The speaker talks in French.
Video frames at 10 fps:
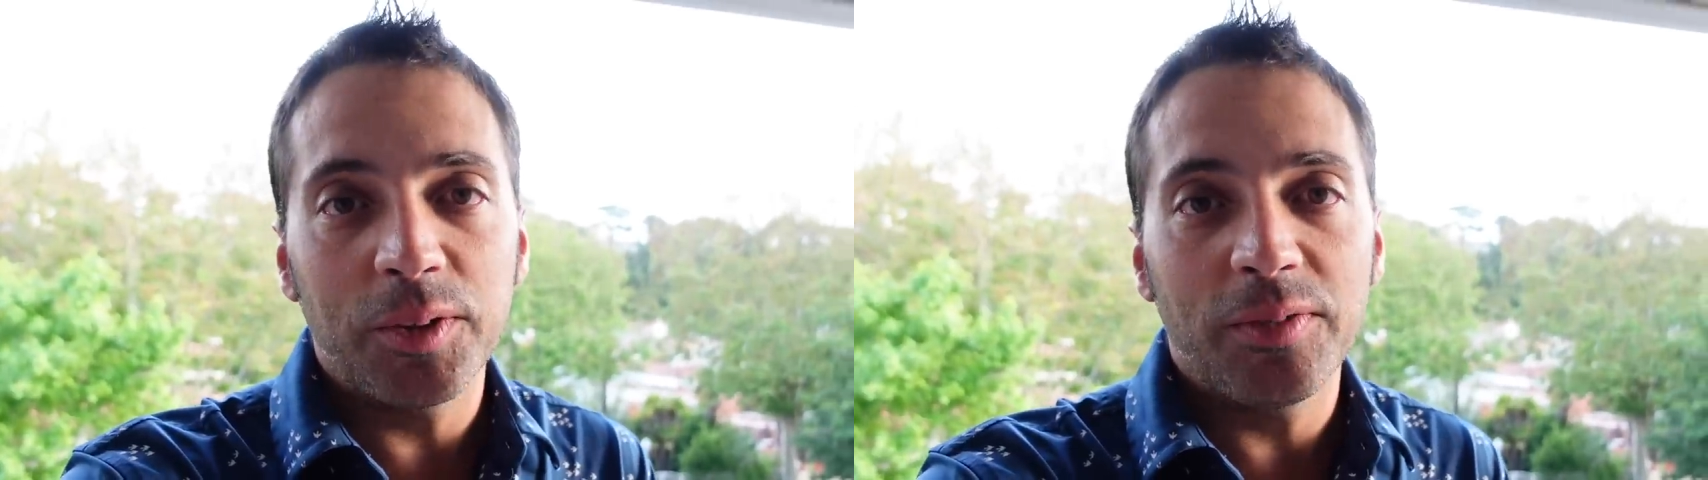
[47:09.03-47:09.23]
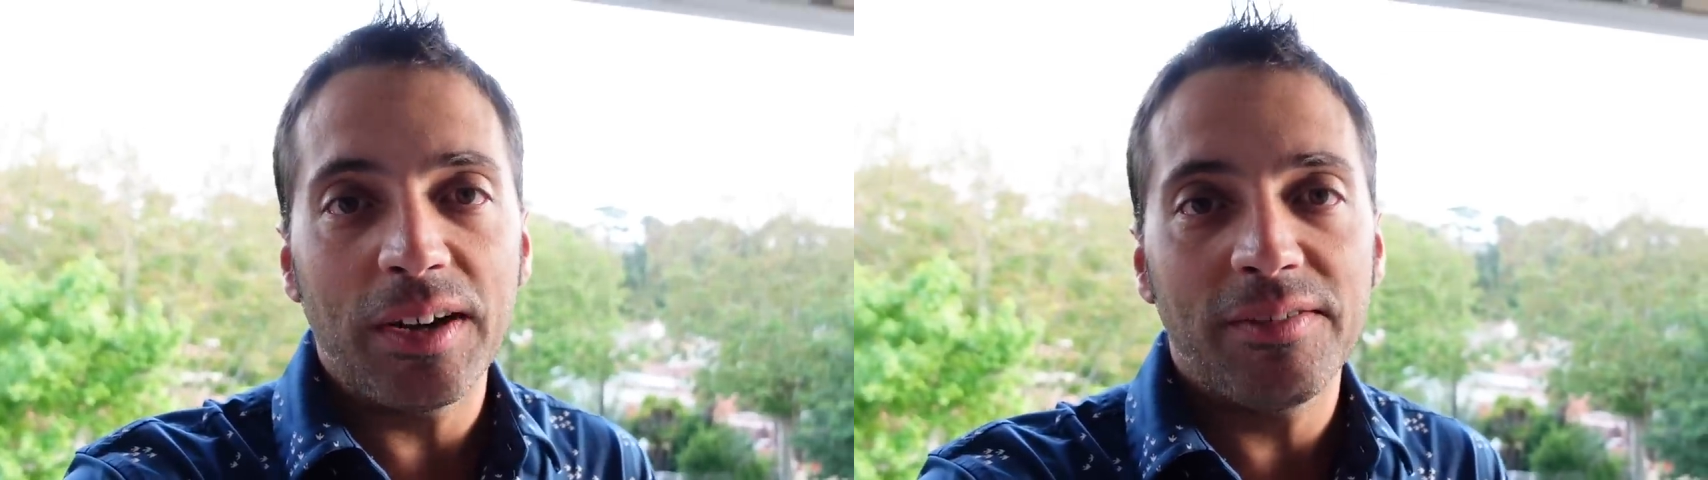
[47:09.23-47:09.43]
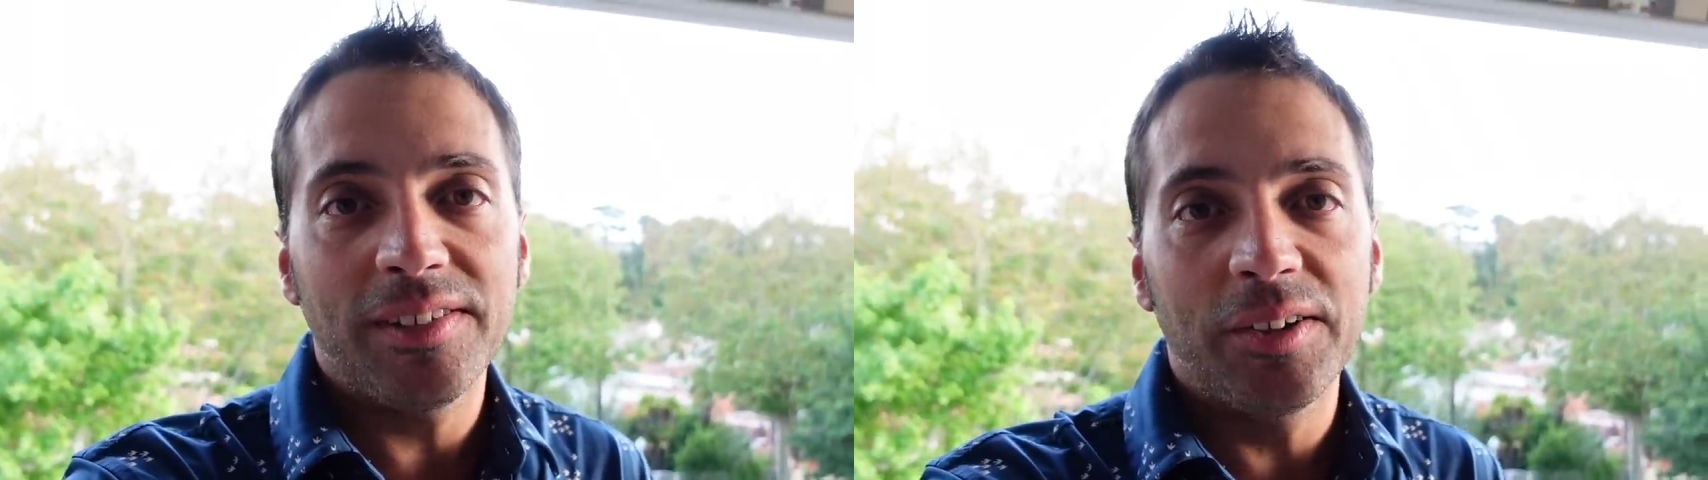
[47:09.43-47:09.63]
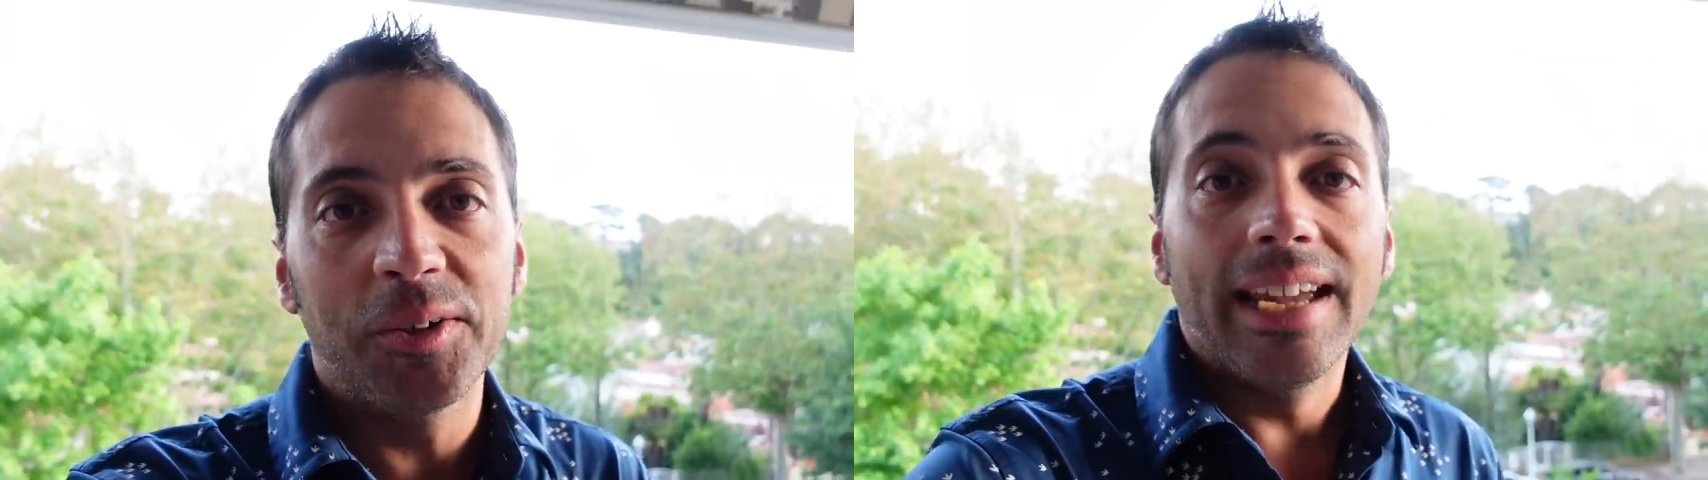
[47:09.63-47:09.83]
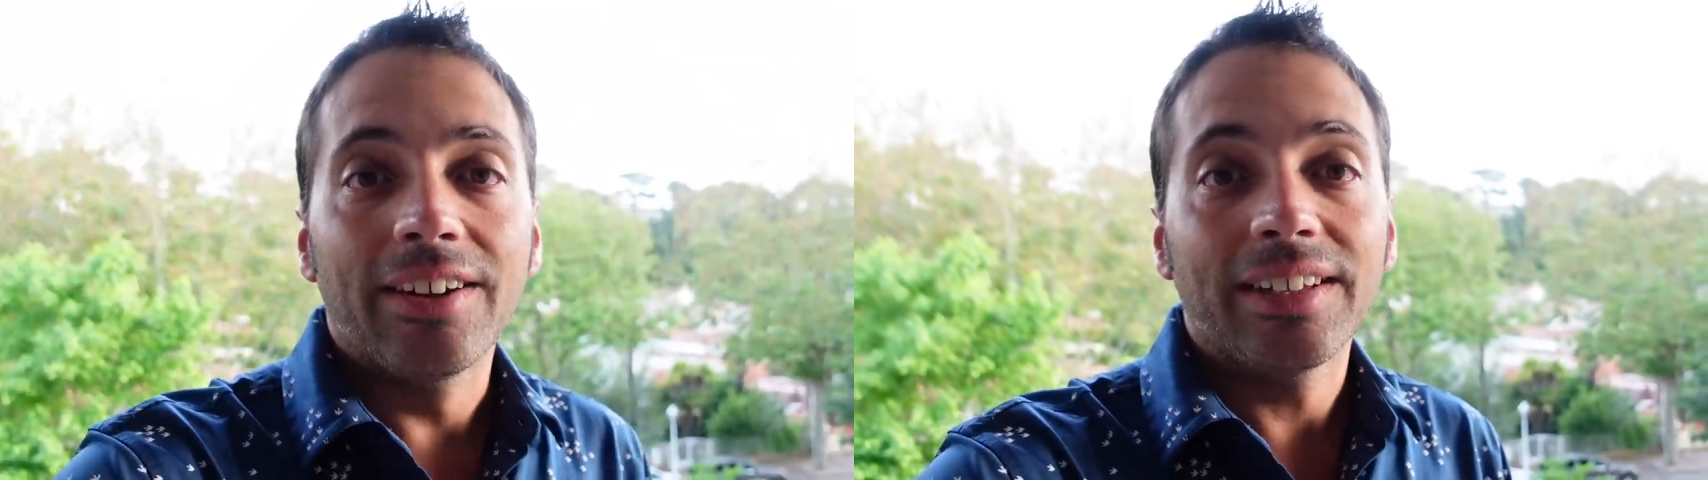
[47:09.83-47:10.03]
nouvelles vidéos
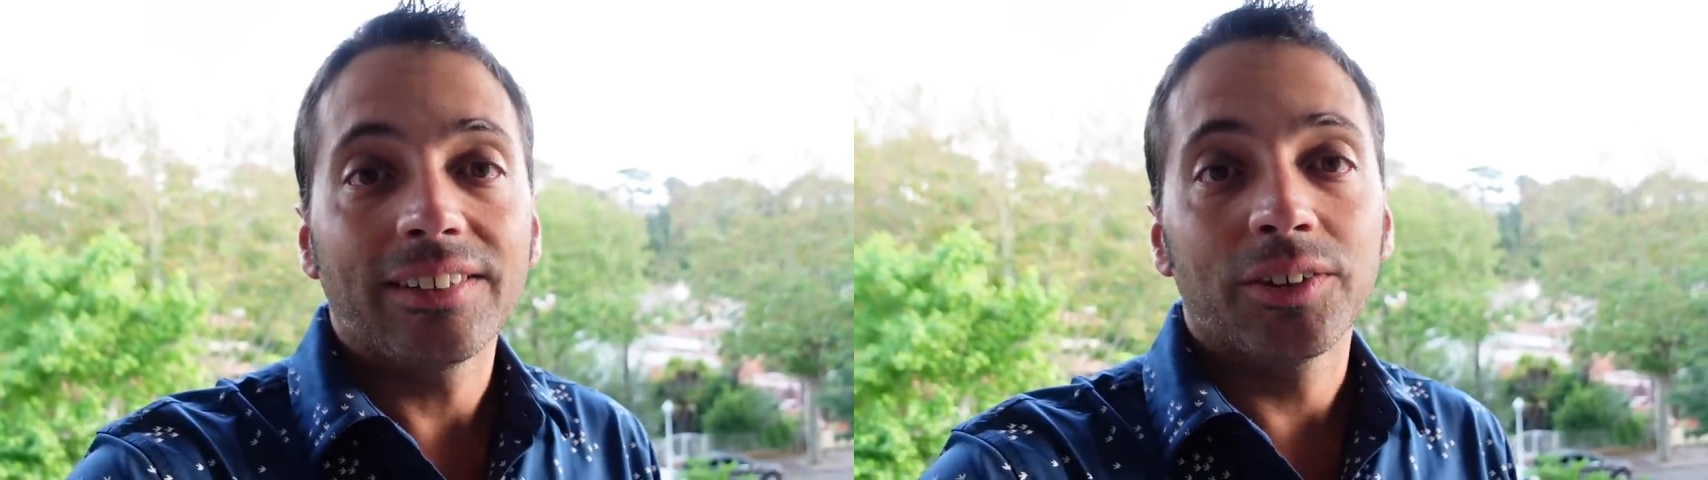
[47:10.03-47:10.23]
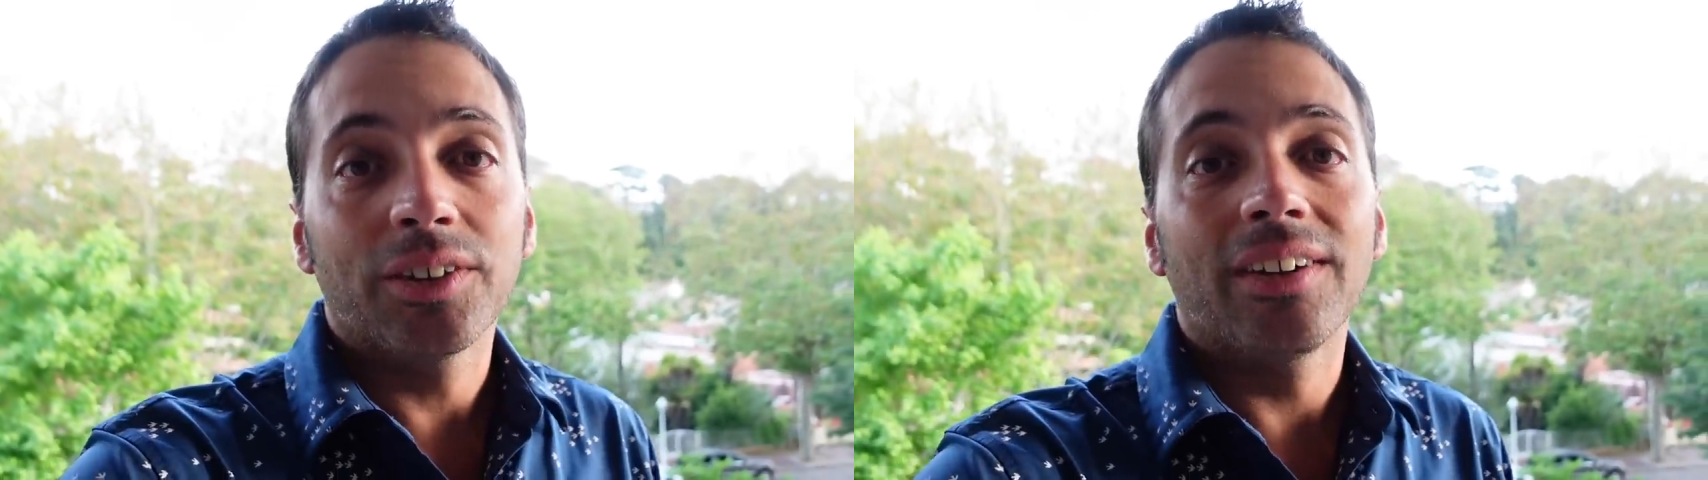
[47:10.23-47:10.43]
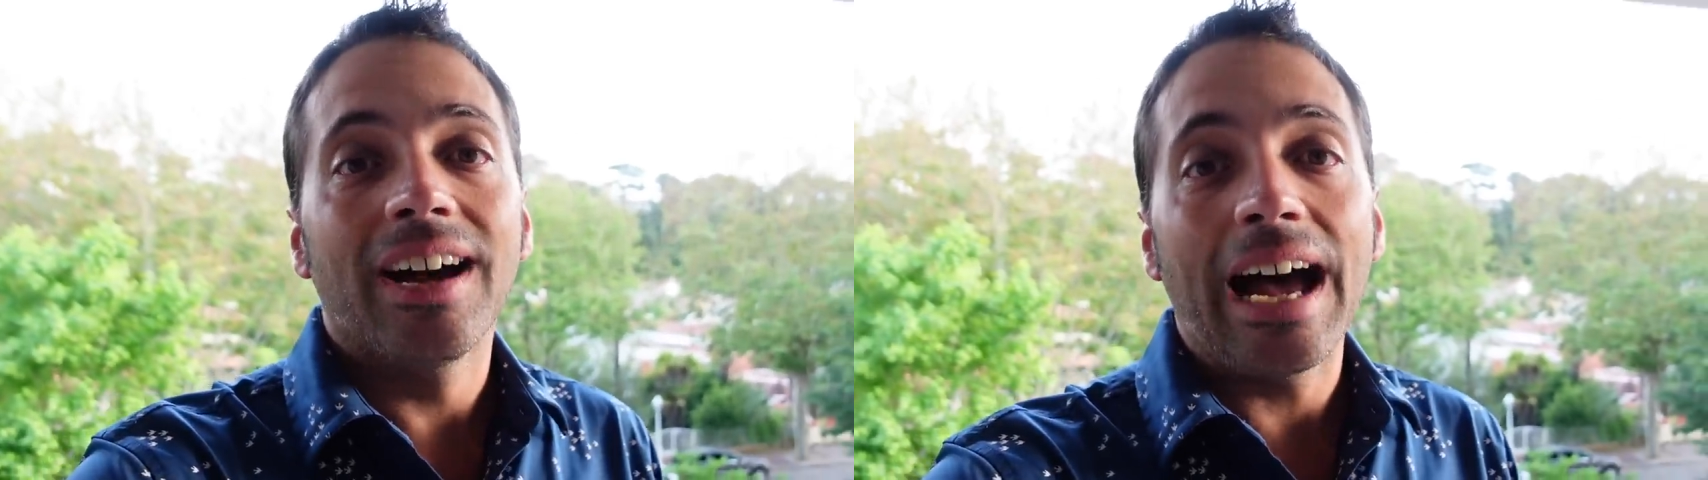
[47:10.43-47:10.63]
et en attendant,